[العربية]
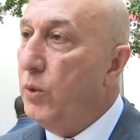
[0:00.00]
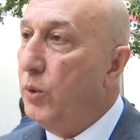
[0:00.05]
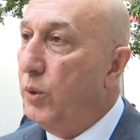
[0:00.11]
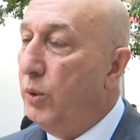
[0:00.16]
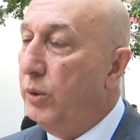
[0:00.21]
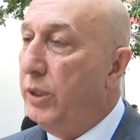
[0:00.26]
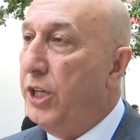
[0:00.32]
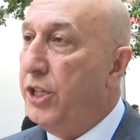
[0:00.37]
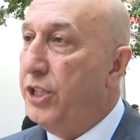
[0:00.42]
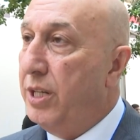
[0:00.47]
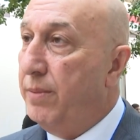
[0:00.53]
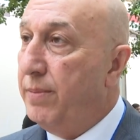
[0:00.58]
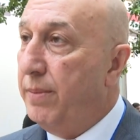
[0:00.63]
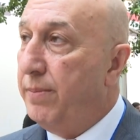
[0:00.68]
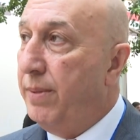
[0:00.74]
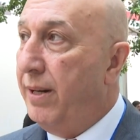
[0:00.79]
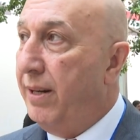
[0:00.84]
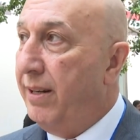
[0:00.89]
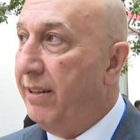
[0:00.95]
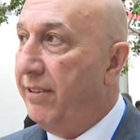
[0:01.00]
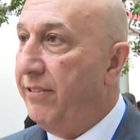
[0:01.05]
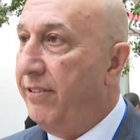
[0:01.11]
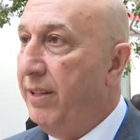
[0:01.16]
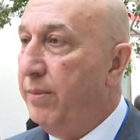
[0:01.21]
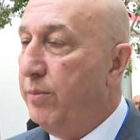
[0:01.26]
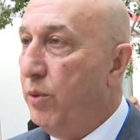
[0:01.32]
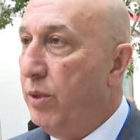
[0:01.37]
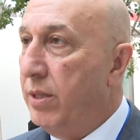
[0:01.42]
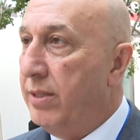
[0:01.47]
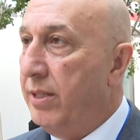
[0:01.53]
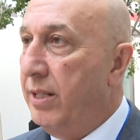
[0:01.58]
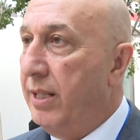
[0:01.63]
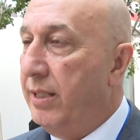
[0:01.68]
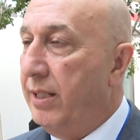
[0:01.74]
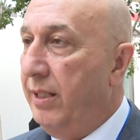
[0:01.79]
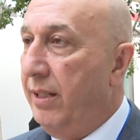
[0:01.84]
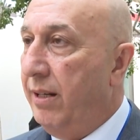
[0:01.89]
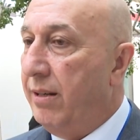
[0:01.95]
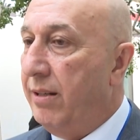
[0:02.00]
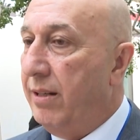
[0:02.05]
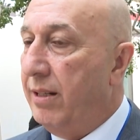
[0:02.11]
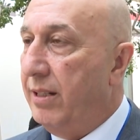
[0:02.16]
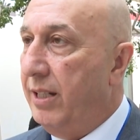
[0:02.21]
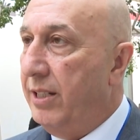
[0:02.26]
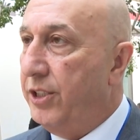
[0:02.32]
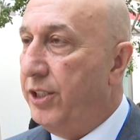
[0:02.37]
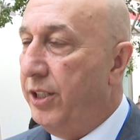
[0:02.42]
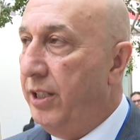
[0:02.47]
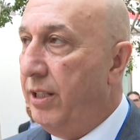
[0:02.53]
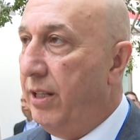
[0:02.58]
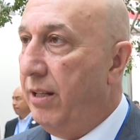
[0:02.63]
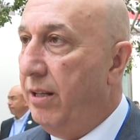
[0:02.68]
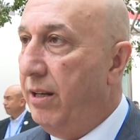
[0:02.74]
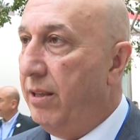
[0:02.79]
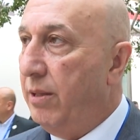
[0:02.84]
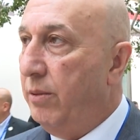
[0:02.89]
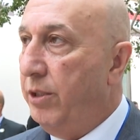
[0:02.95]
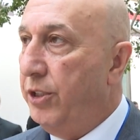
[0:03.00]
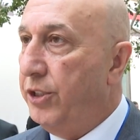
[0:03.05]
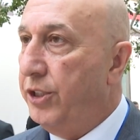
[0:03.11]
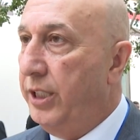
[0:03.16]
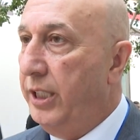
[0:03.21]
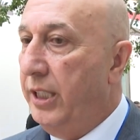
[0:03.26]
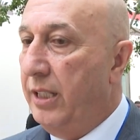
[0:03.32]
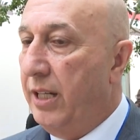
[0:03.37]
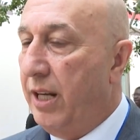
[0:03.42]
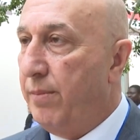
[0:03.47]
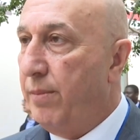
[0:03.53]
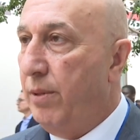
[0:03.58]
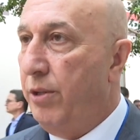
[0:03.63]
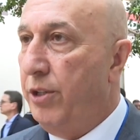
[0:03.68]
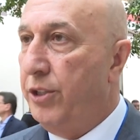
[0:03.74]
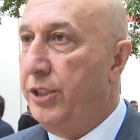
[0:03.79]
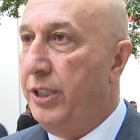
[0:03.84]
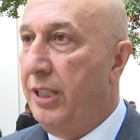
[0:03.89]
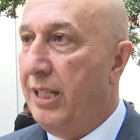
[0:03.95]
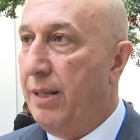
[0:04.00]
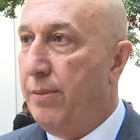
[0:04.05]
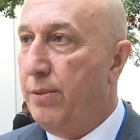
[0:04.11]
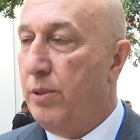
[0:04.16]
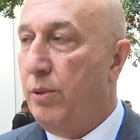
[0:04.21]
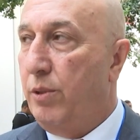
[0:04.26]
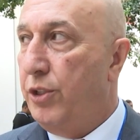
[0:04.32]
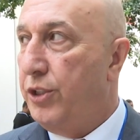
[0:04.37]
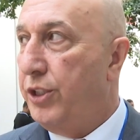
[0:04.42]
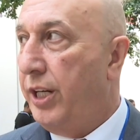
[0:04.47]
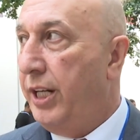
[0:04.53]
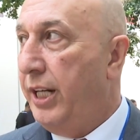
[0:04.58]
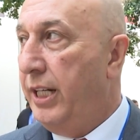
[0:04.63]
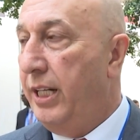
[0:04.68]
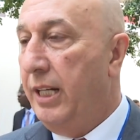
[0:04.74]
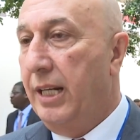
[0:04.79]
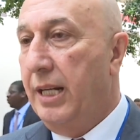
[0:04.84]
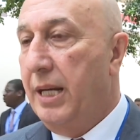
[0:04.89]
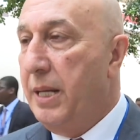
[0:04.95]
وأدرج مبالغ في موازنات العراق 2023 24 25